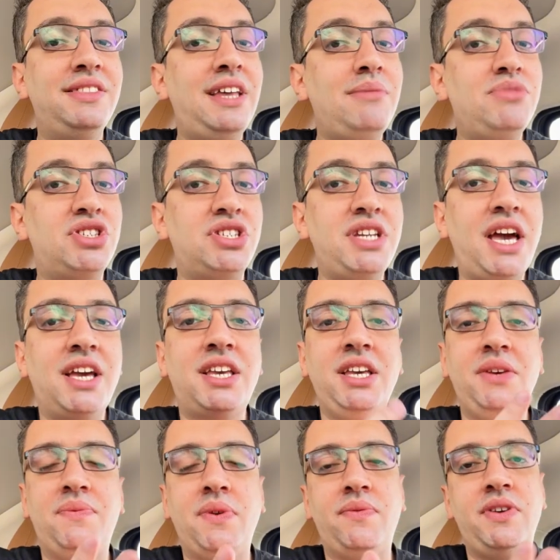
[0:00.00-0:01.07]
ده مش
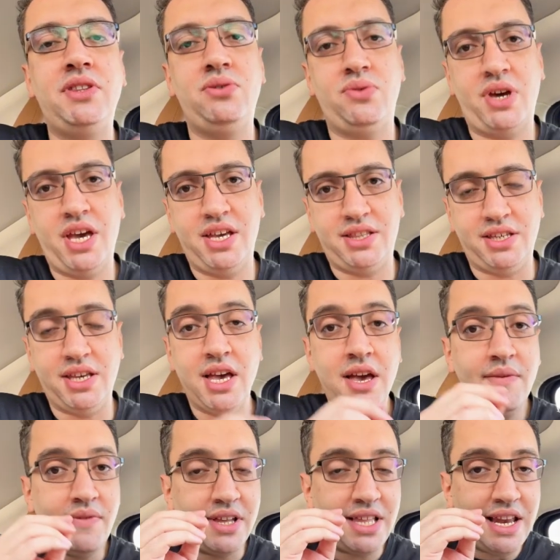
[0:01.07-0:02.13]
نهجي في فيديوهاتي
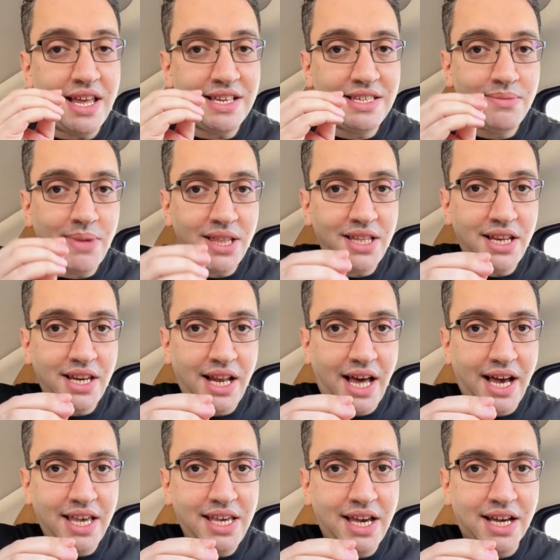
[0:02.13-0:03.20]
فأنا لازم أنقل
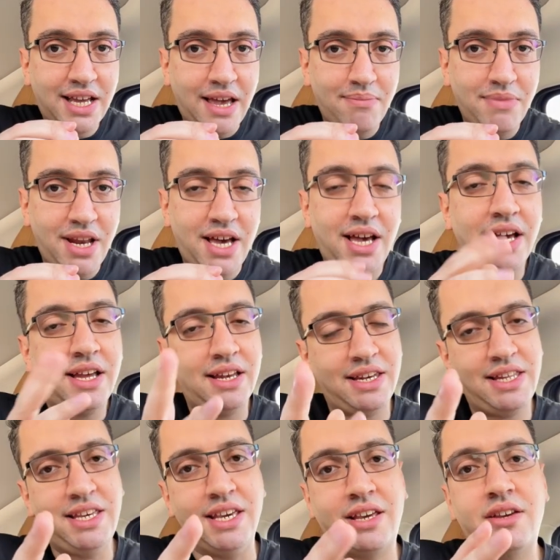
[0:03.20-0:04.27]
الحقيقة كاملة
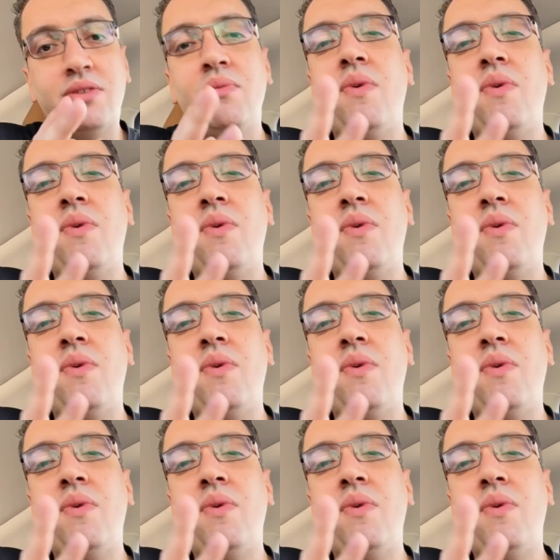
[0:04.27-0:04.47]
ليك